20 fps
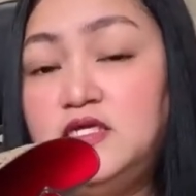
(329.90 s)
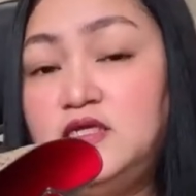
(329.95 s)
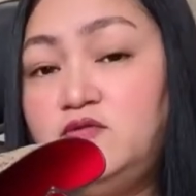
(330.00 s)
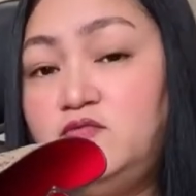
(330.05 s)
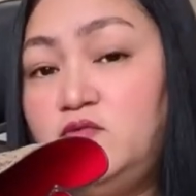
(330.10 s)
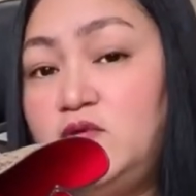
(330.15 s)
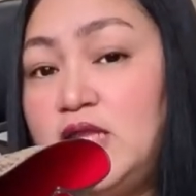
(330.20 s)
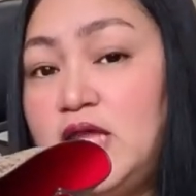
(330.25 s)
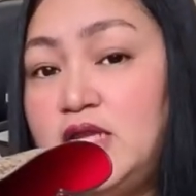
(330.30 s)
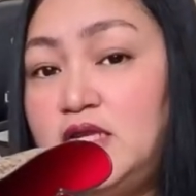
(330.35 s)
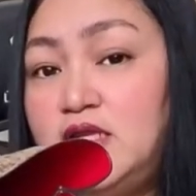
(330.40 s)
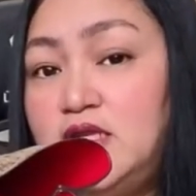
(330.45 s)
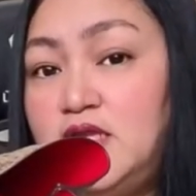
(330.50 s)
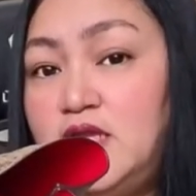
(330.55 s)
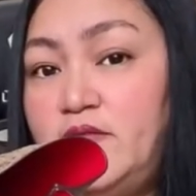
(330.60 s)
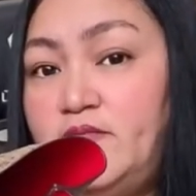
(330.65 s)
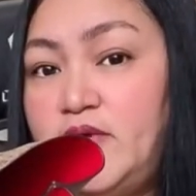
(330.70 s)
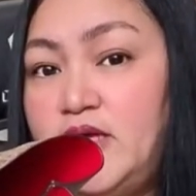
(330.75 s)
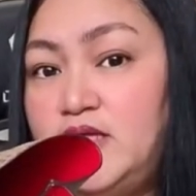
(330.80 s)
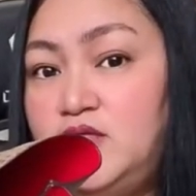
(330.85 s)
Wala nang
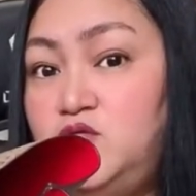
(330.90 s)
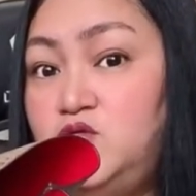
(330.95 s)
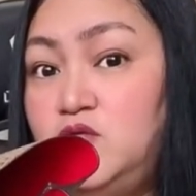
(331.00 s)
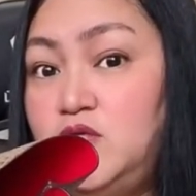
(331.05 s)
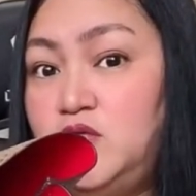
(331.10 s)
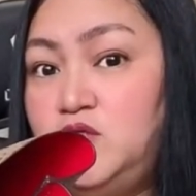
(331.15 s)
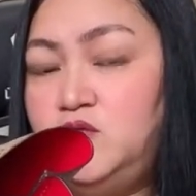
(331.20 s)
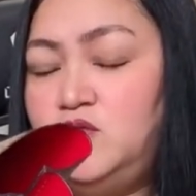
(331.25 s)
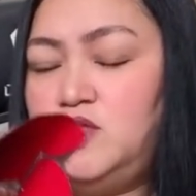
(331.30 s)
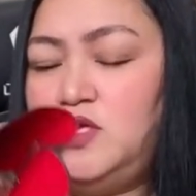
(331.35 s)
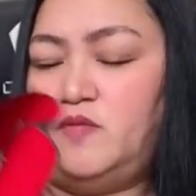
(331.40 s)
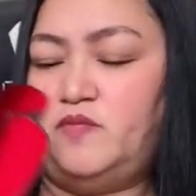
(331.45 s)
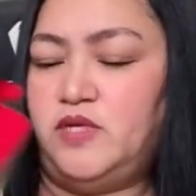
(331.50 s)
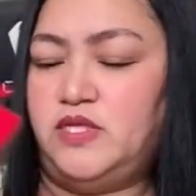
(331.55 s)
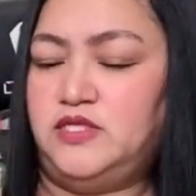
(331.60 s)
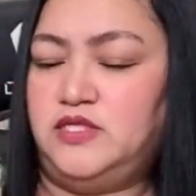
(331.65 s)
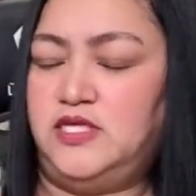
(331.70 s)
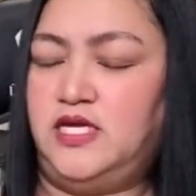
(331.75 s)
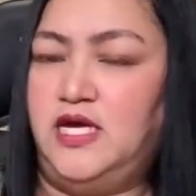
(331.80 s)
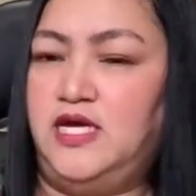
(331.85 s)
laman. Yun lang yung
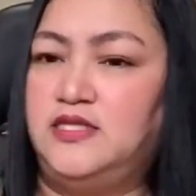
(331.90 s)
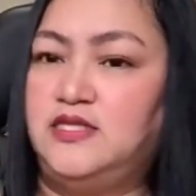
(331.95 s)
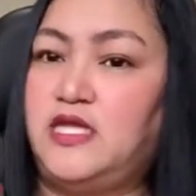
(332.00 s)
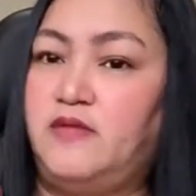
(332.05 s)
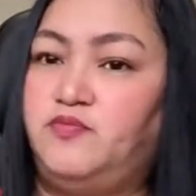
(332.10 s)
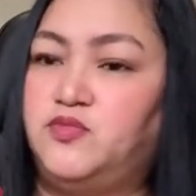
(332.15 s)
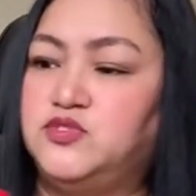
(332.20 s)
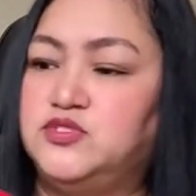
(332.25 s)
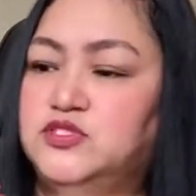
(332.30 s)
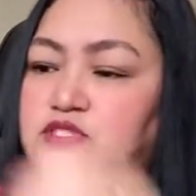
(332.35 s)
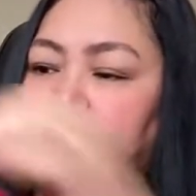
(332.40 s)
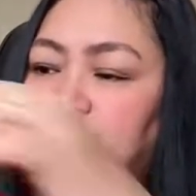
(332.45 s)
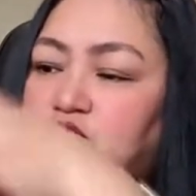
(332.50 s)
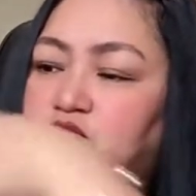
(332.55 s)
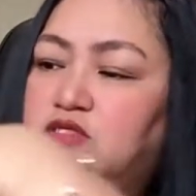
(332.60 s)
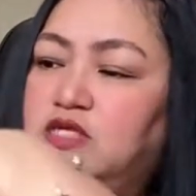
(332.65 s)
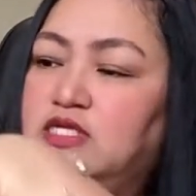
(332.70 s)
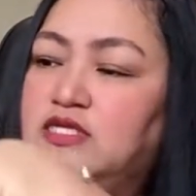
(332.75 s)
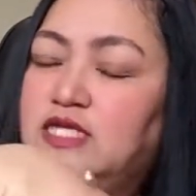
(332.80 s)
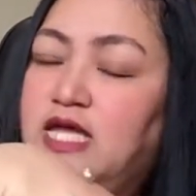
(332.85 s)
laman niya. Tapos,
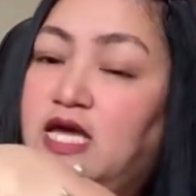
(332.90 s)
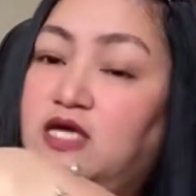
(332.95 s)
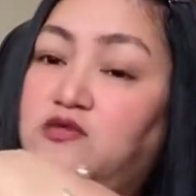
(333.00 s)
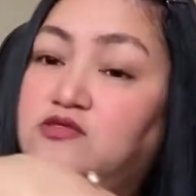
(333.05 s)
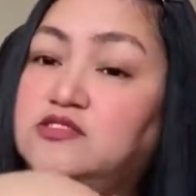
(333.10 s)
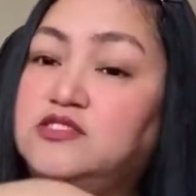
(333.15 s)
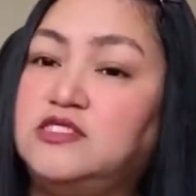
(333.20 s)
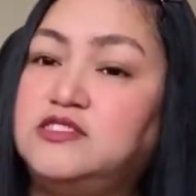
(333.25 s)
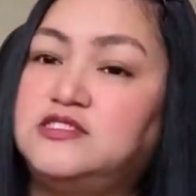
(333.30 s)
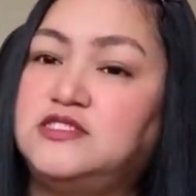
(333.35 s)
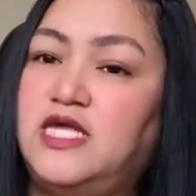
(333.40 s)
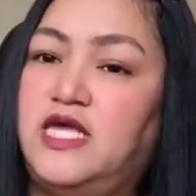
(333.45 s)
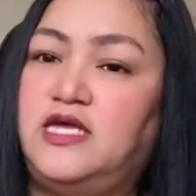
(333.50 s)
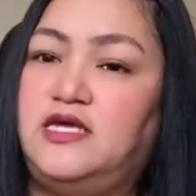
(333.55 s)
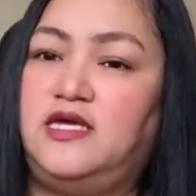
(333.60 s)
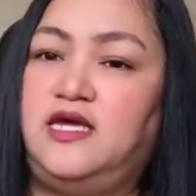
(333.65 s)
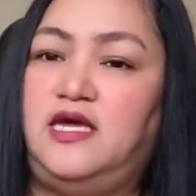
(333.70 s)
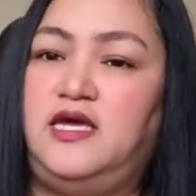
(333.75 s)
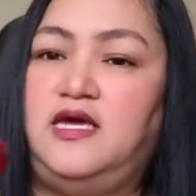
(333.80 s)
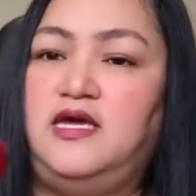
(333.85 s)
dito na tayo sa
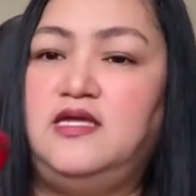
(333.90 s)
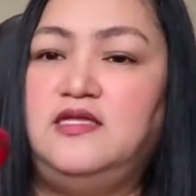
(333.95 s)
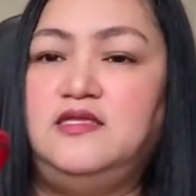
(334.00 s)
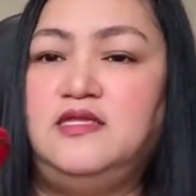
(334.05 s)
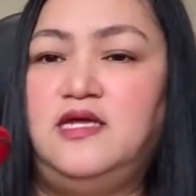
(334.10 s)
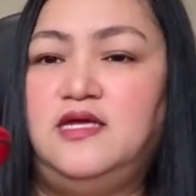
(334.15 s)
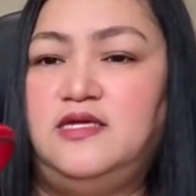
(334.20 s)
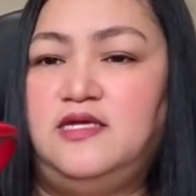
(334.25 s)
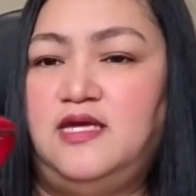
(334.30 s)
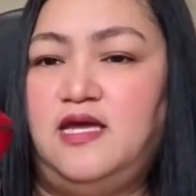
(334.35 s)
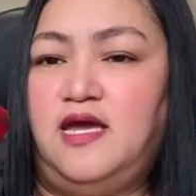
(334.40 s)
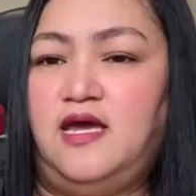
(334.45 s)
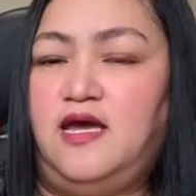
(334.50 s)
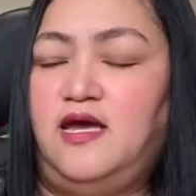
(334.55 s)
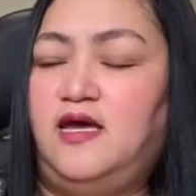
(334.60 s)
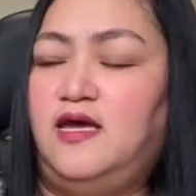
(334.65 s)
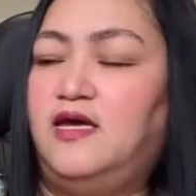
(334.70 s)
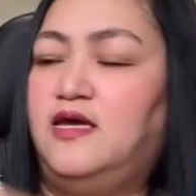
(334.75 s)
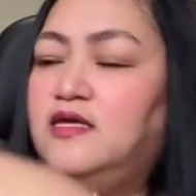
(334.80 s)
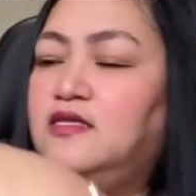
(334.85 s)
second.
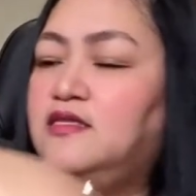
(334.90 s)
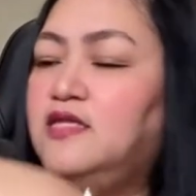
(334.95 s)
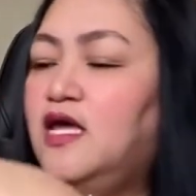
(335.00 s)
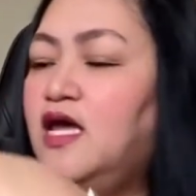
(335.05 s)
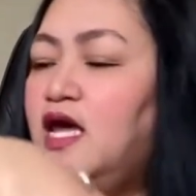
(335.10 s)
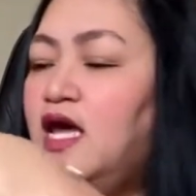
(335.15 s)
Ayan.